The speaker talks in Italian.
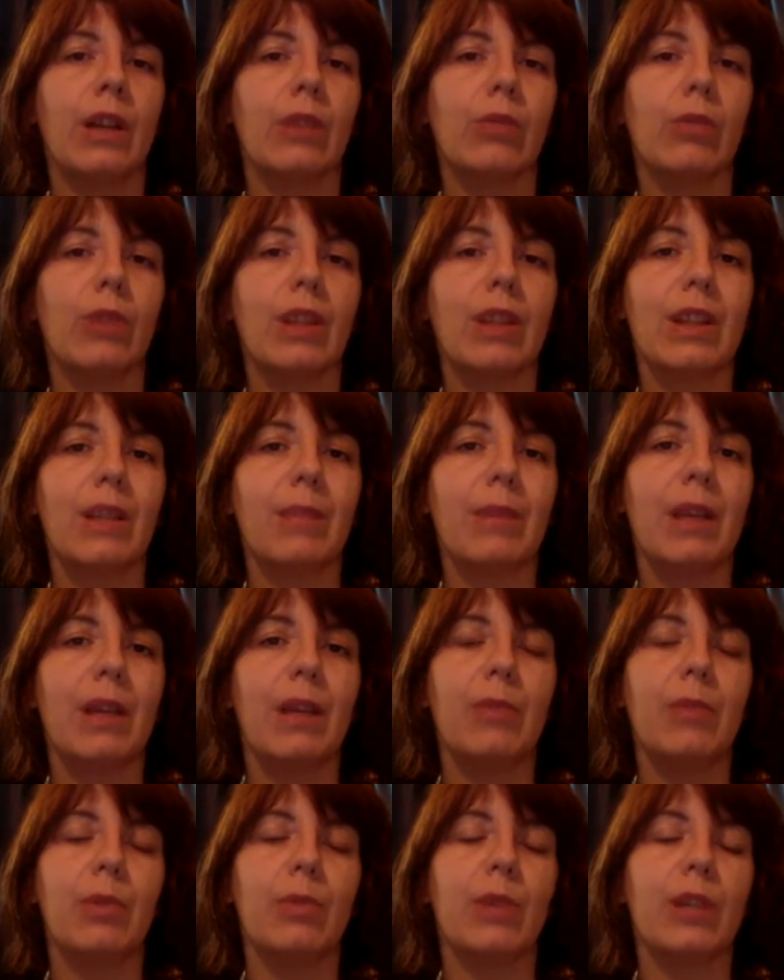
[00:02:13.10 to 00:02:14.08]
Guarda me e
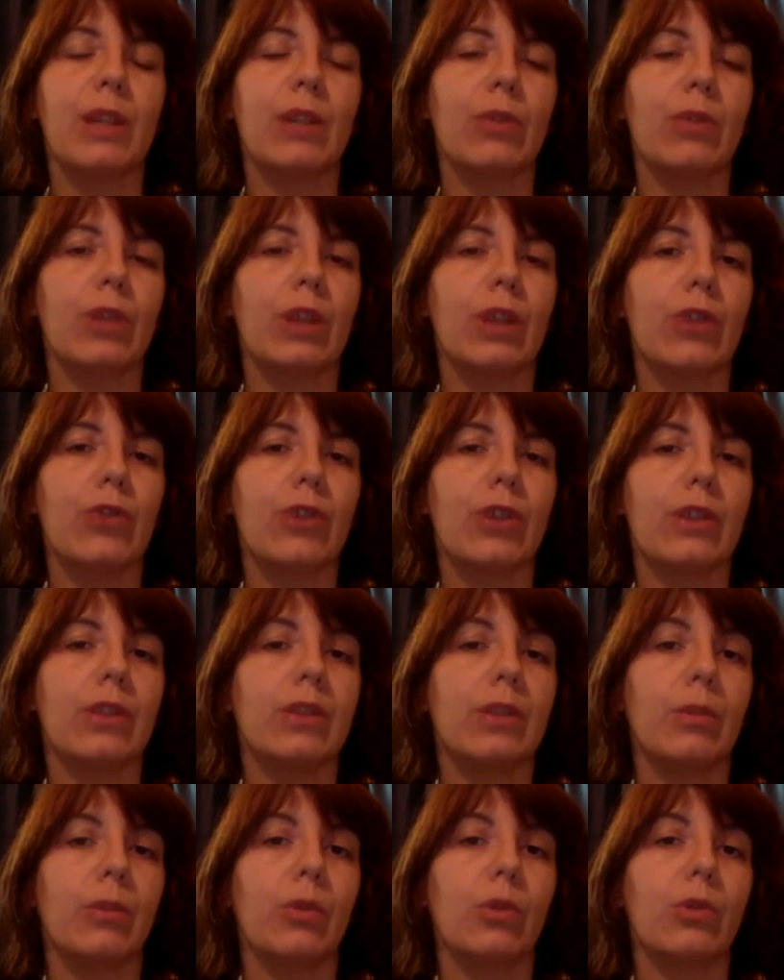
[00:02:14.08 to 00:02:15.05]
mio marito Richard,
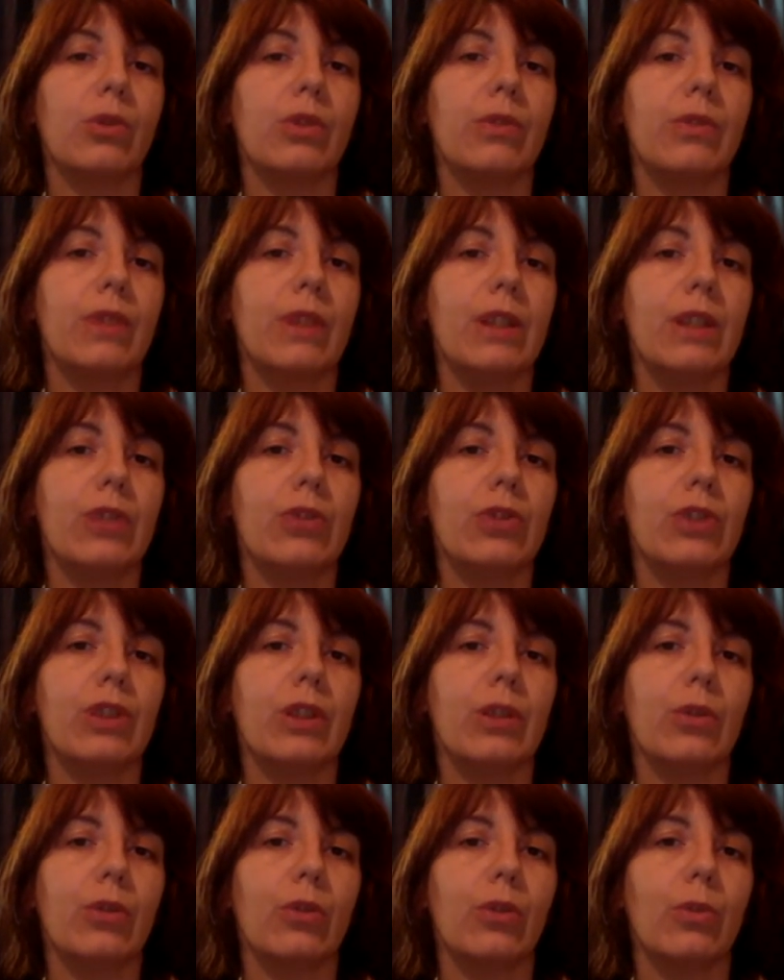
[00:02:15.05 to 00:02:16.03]
siamo così felici,
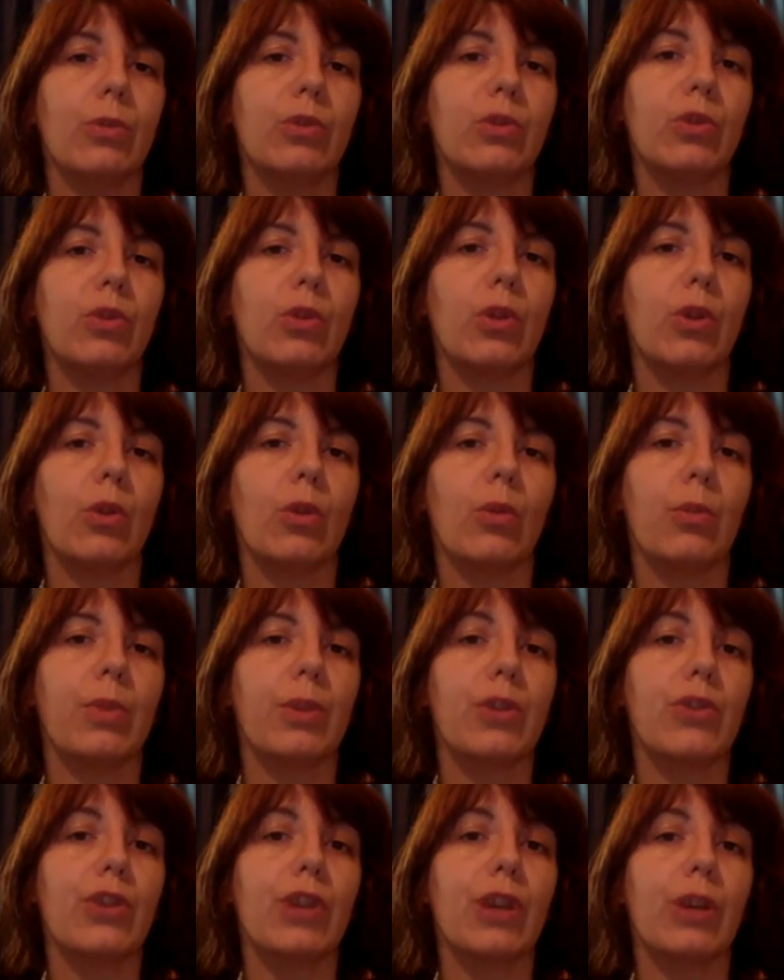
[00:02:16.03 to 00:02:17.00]
io non ho bisogno di
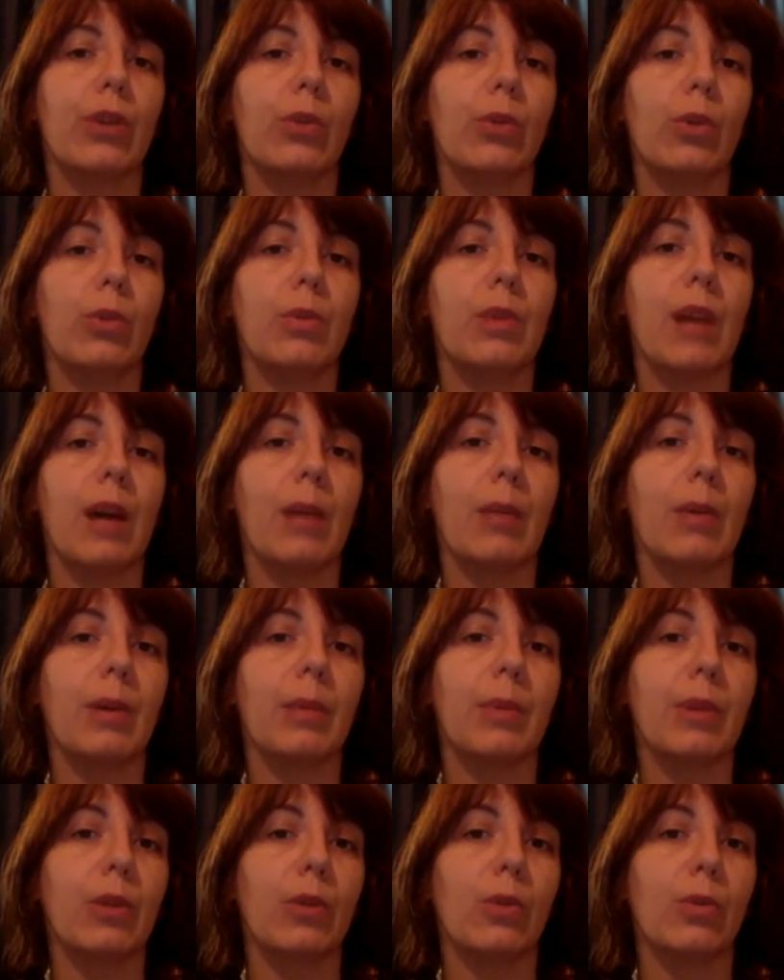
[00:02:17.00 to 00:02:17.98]
compiacerlo, lui mi ama
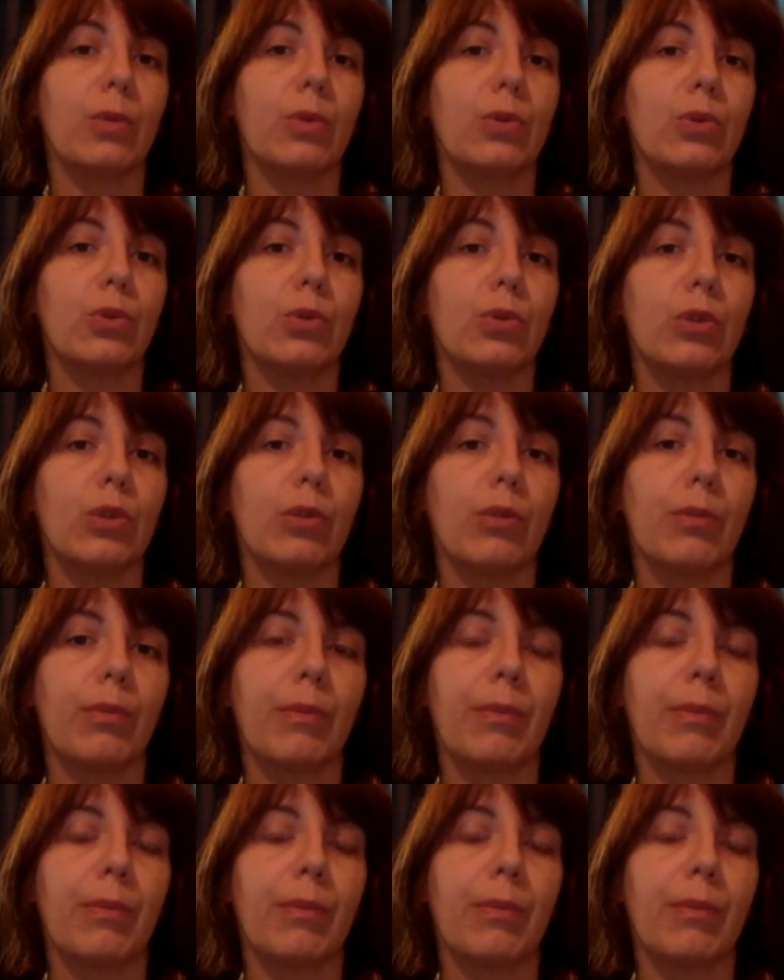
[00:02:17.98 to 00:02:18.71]
per come sono.